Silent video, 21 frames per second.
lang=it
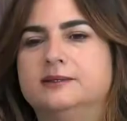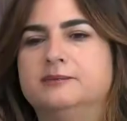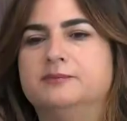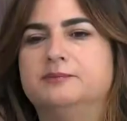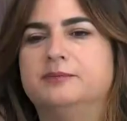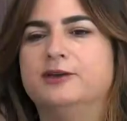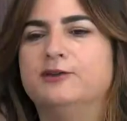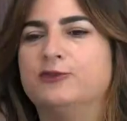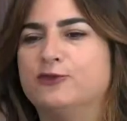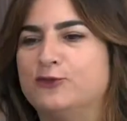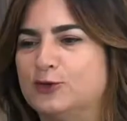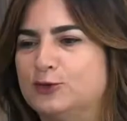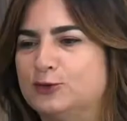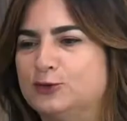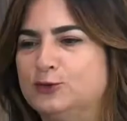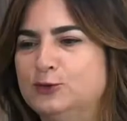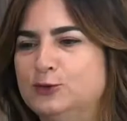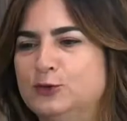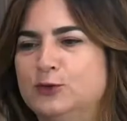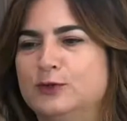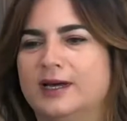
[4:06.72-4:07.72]
per
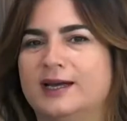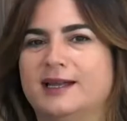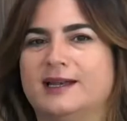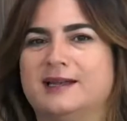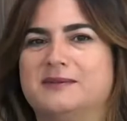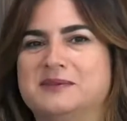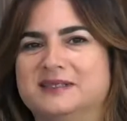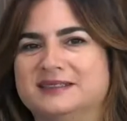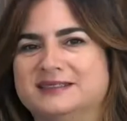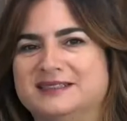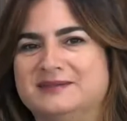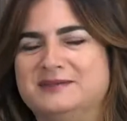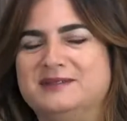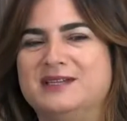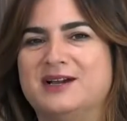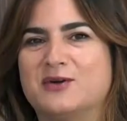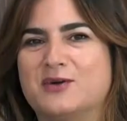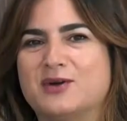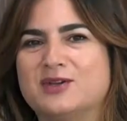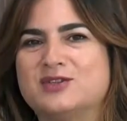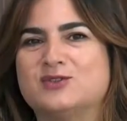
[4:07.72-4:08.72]
fortuna e la
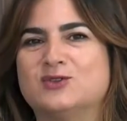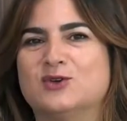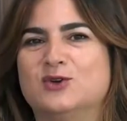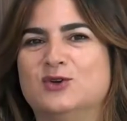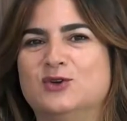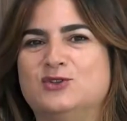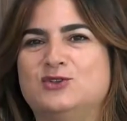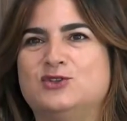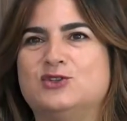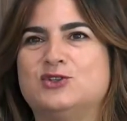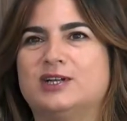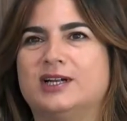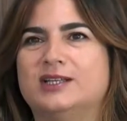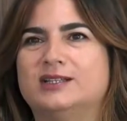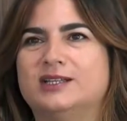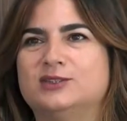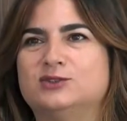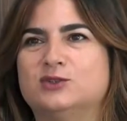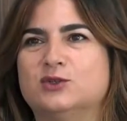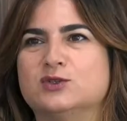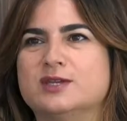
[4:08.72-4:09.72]
pandemia questo oggi ce l'ha
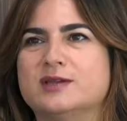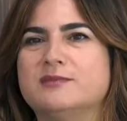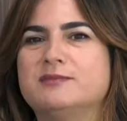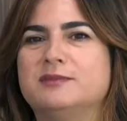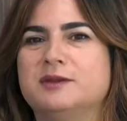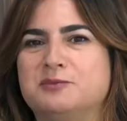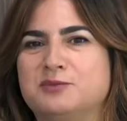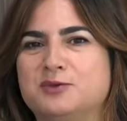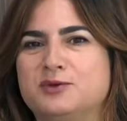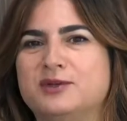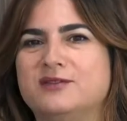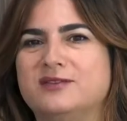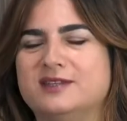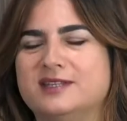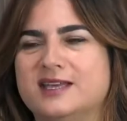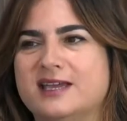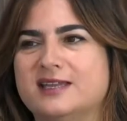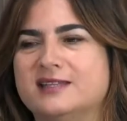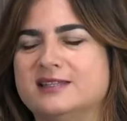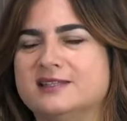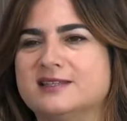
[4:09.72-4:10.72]
dato sempre più in
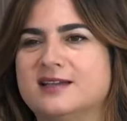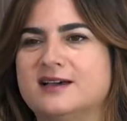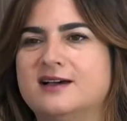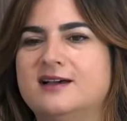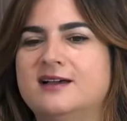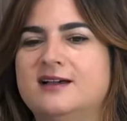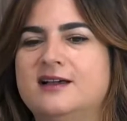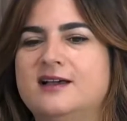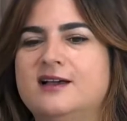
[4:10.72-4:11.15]
evidenza,